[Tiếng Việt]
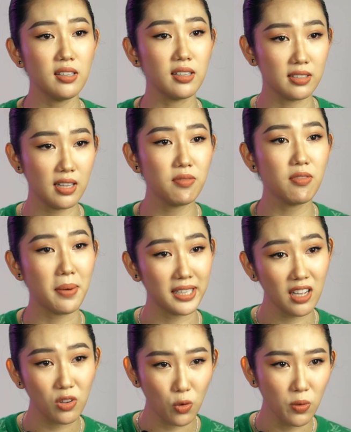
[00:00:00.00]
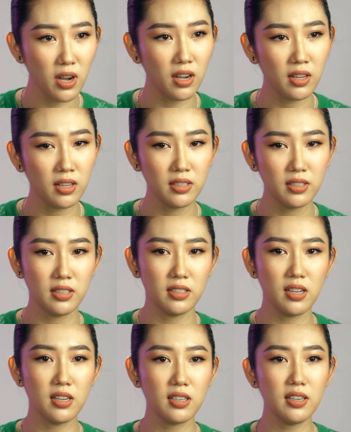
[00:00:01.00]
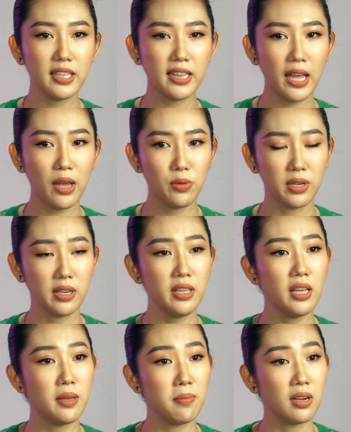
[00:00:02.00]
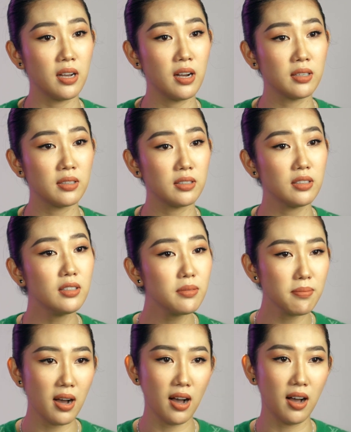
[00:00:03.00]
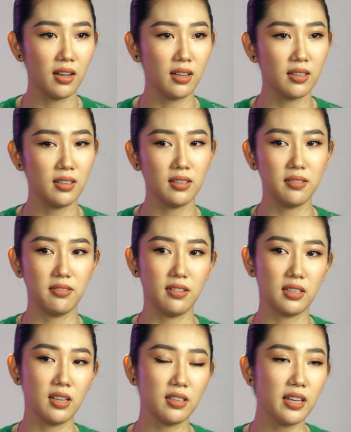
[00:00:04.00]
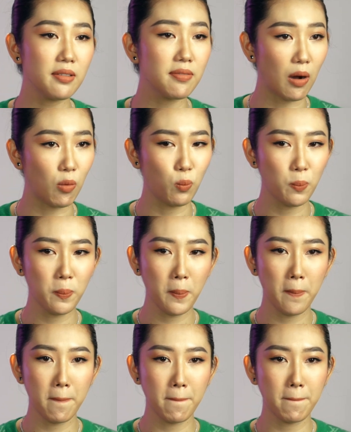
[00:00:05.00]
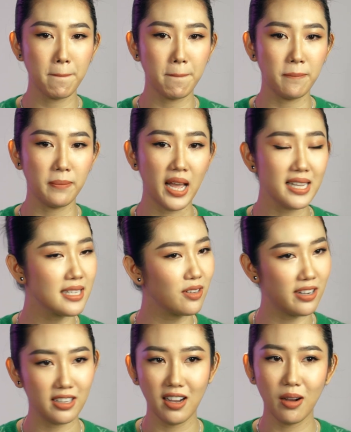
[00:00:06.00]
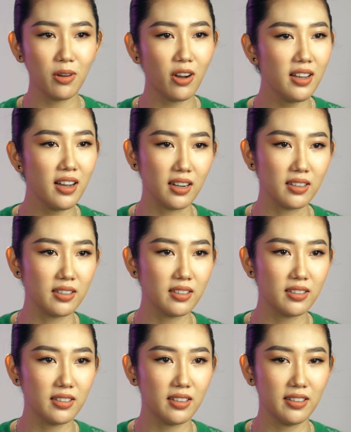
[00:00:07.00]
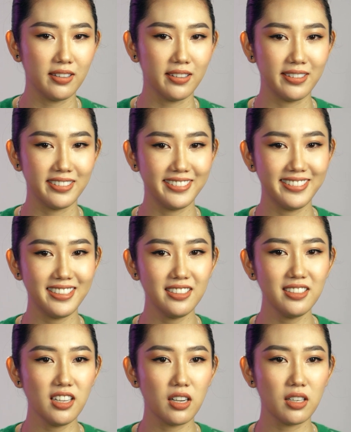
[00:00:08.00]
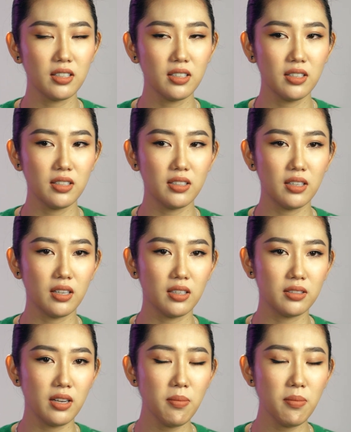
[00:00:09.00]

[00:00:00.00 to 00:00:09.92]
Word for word: đã từng tin vào bản thân của ngân ngân cứ đi theo những cái gì mà ngân ước mơ và ngân hy vọng ừ. để sau này ngân không hối hận à, chứ à,